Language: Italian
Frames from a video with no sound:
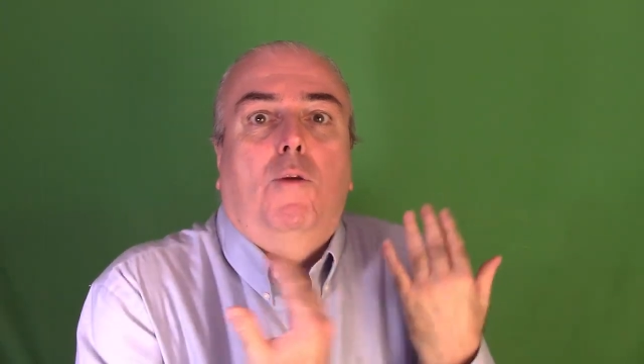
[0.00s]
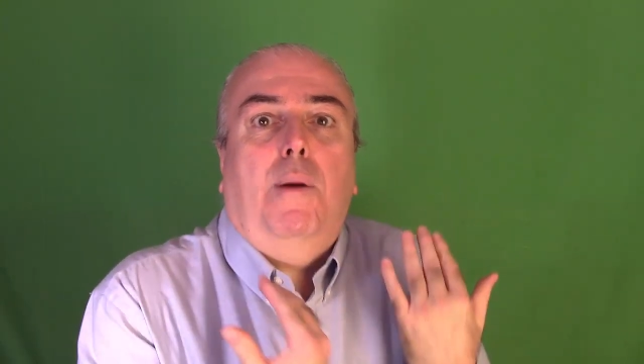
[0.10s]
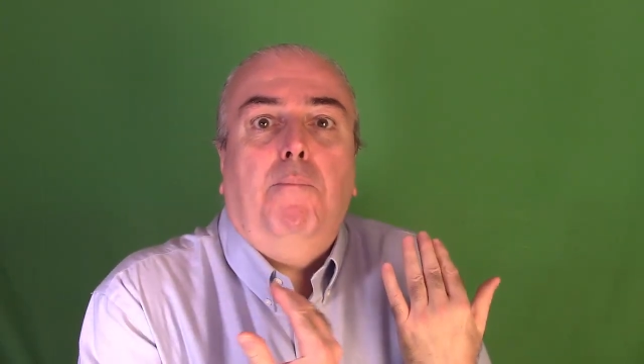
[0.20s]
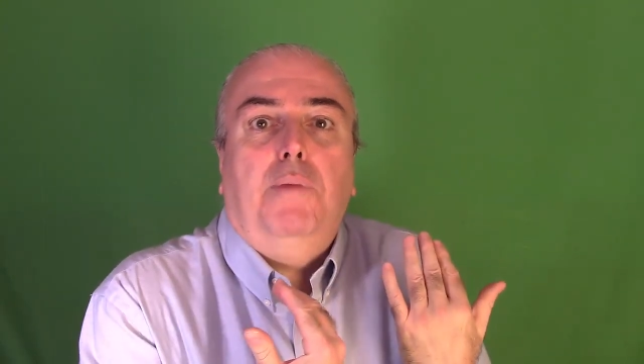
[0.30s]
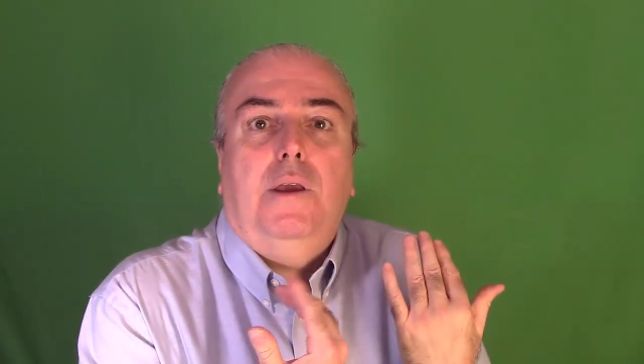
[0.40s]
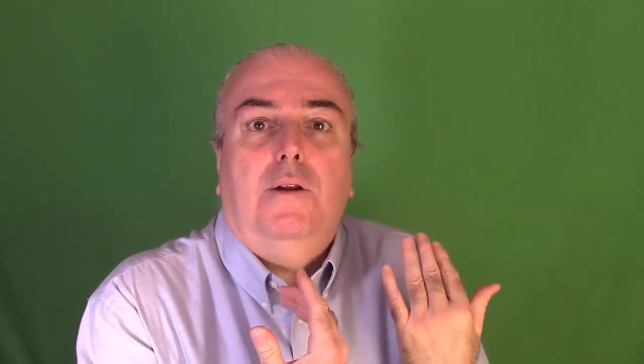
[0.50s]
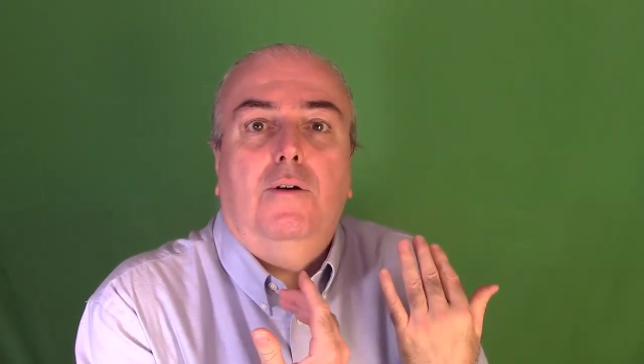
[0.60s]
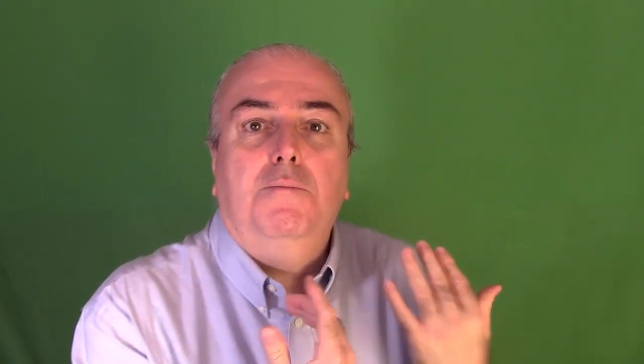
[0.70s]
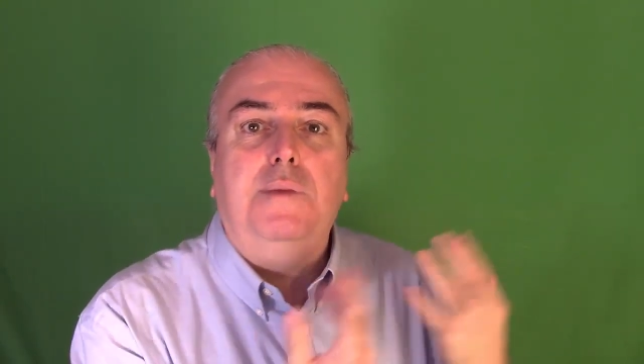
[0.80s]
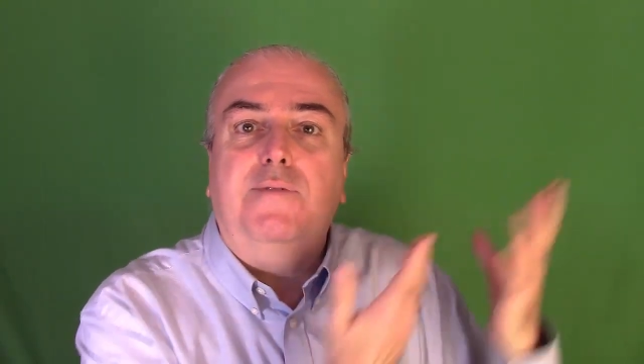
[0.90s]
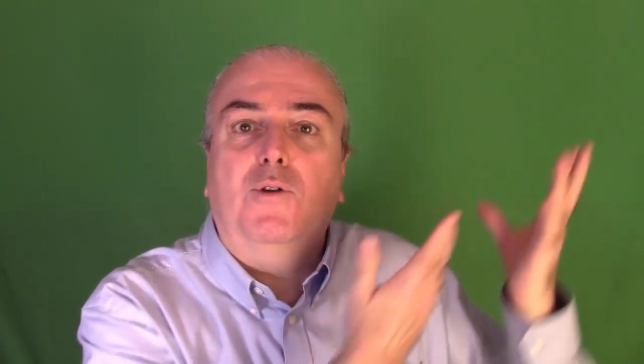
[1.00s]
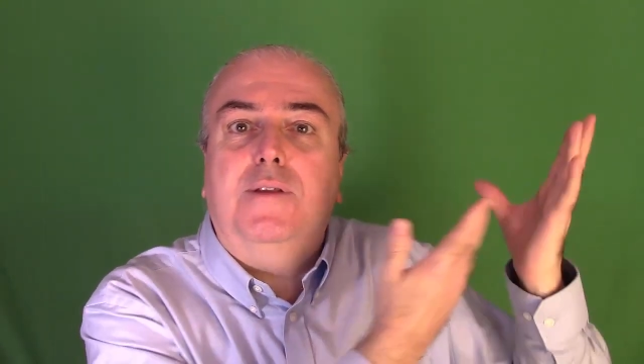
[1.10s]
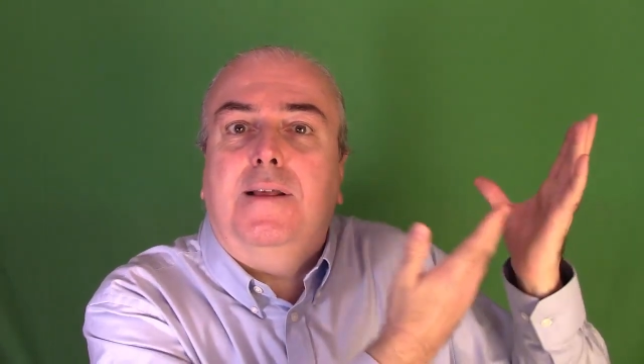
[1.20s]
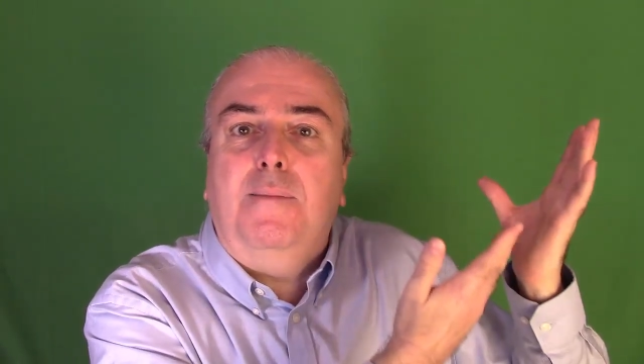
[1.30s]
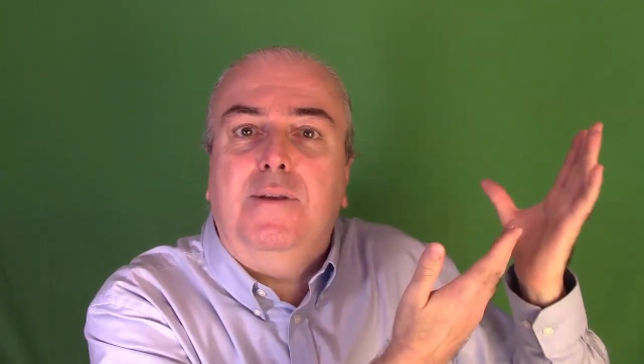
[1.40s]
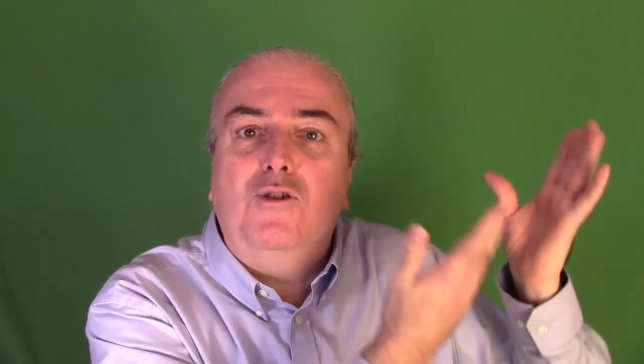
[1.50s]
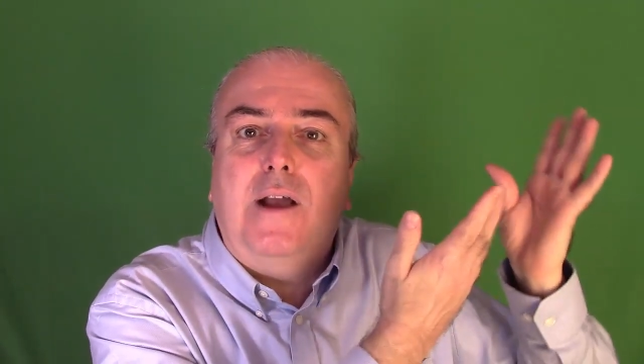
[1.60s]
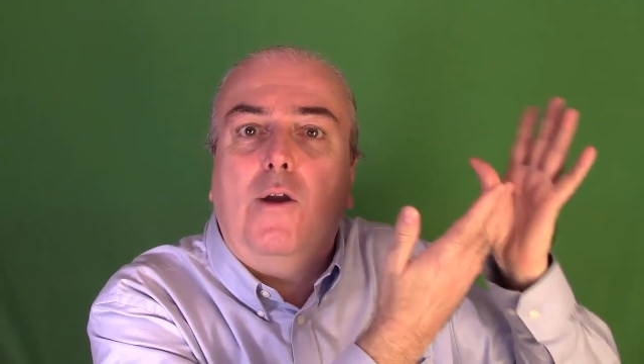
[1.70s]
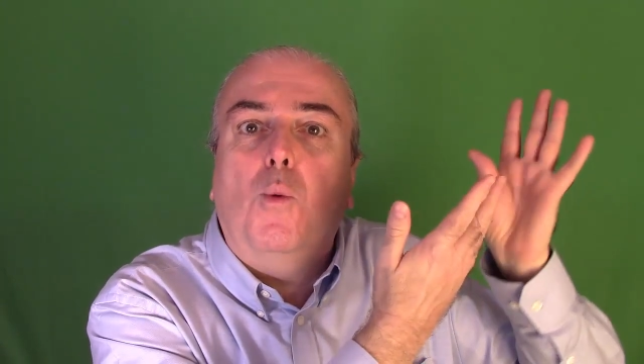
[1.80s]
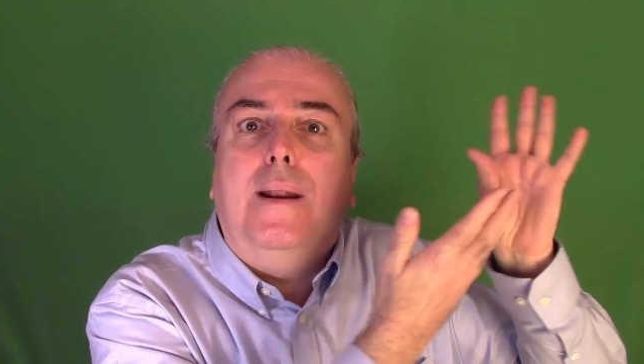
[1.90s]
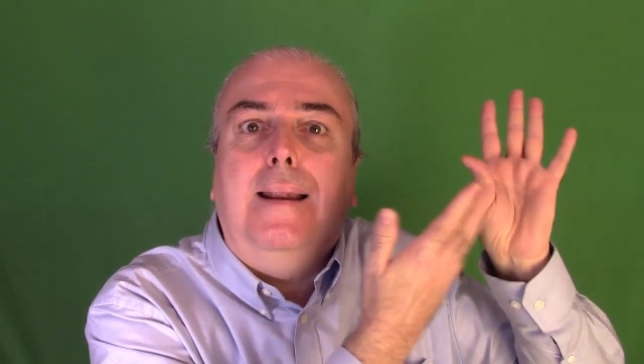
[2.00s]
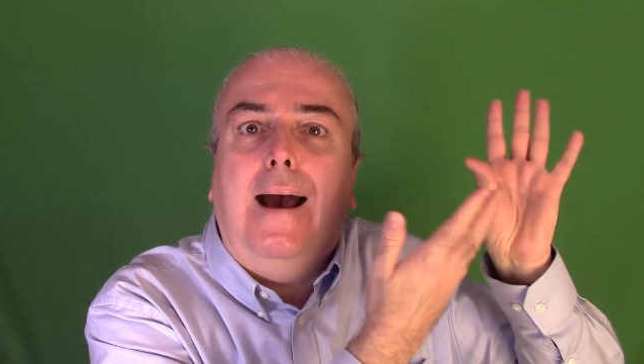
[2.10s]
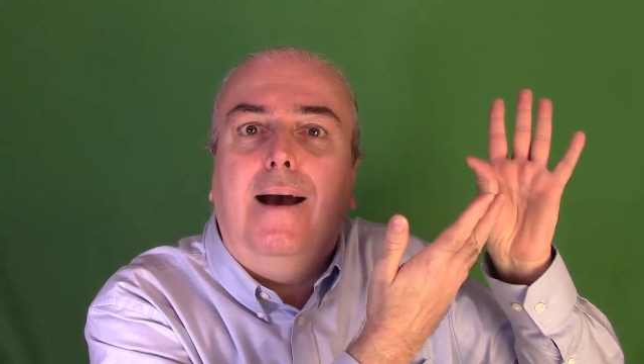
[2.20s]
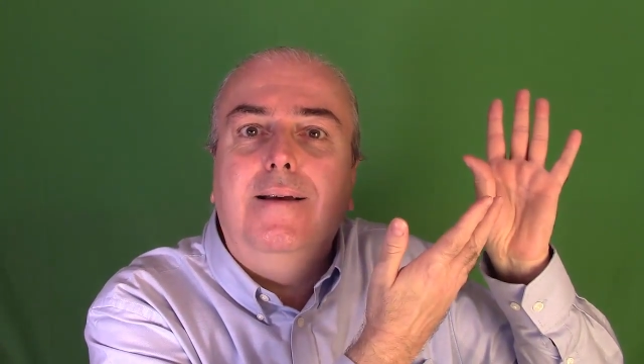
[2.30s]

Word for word: bambino, mi devono dar da mangiare quelli là,